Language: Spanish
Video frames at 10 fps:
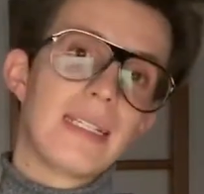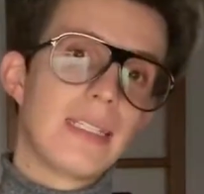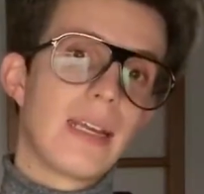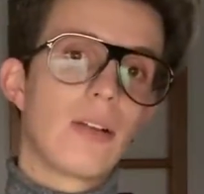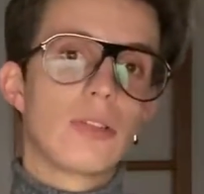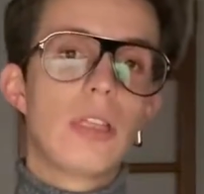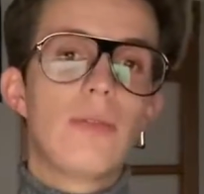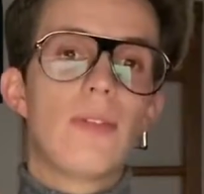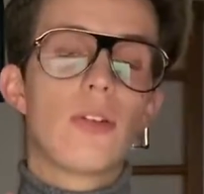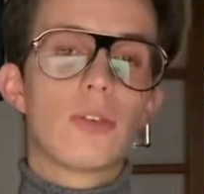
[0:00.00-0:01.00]
ser los
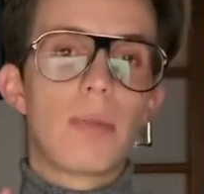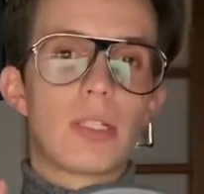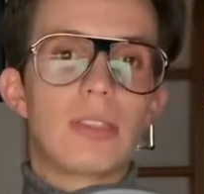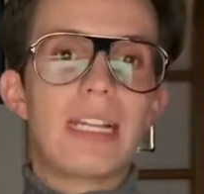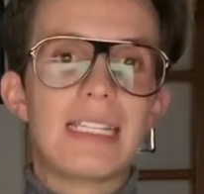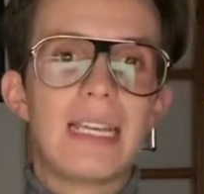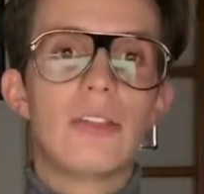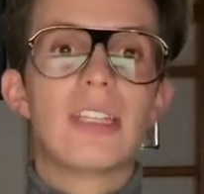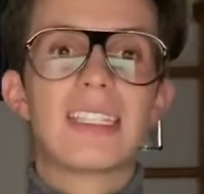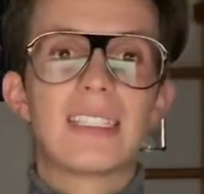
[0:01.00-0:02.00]
audífonos
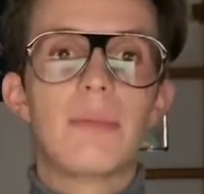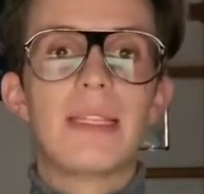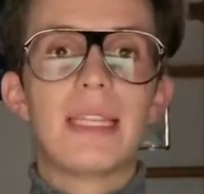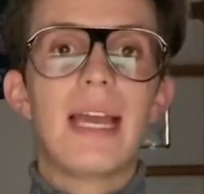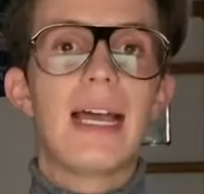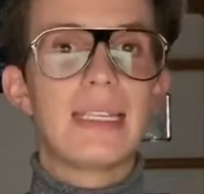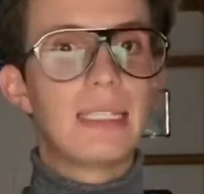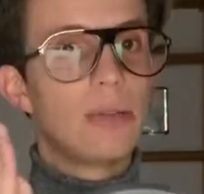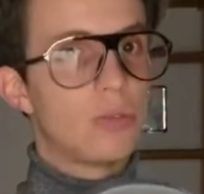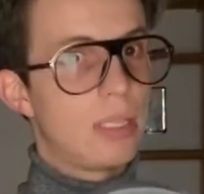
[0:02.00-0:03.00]
personalizados exactamente
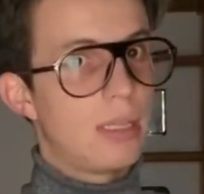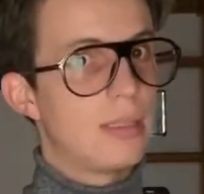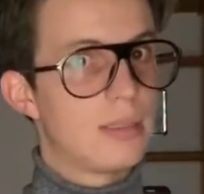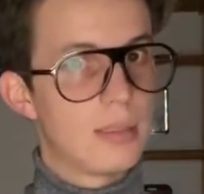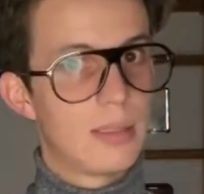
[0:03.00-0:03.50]
hacia ustedes.